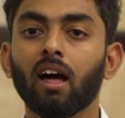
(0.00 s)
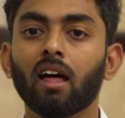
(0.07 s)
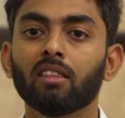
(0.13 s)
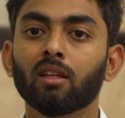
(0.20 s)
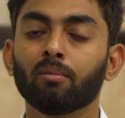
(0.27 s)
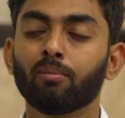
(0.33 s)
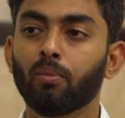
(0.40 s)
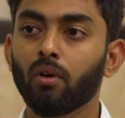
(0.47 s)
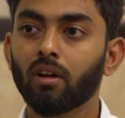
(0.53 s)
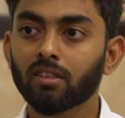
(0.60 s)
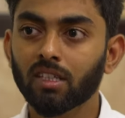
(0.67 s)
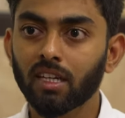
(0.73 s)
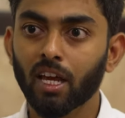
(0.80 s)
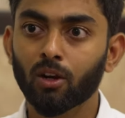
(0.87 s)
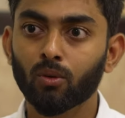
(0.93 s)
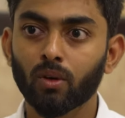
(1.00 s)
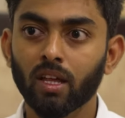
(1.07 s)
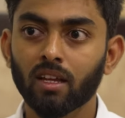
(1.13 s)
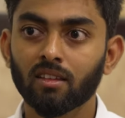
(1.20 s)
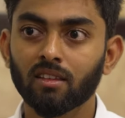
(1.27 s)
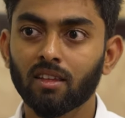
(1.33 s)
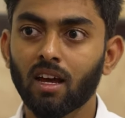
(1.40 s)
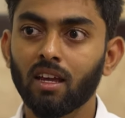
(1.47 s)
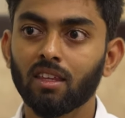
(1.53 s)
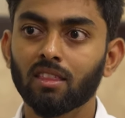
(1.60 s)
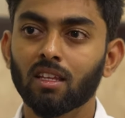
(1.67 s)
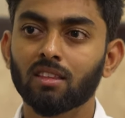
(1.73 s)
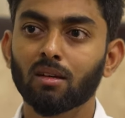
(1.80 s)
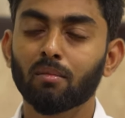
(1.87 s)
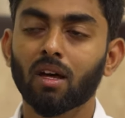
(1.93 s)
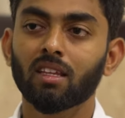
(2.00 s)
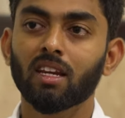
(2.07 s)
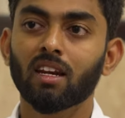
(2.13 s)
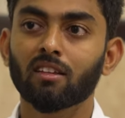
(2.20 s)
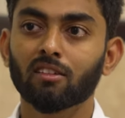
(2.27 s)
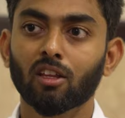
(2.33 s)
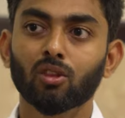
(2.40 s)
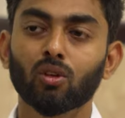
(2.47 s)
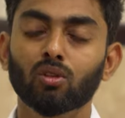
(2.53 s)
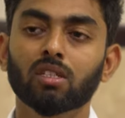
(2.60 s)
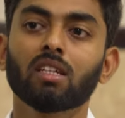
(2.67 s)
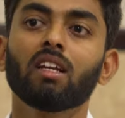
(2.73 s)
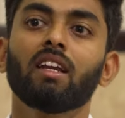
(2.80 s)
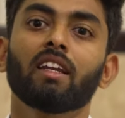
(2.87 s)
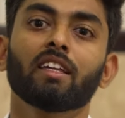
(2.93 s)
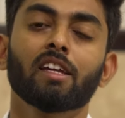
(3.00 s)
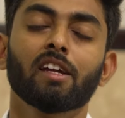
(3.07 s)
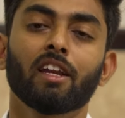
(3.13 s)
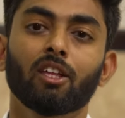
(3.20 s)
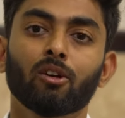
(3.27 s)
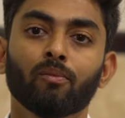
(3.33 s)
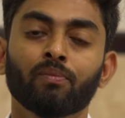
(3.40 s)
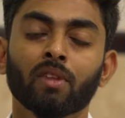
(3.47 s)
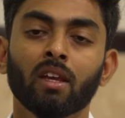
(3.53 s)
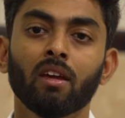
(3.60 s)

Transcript: அந்த பர்சன் என் கூட இருந்தால் இந்தந்த மாதிரியான சந்தோஷங்கள் எனக்கு கிடைக்கும்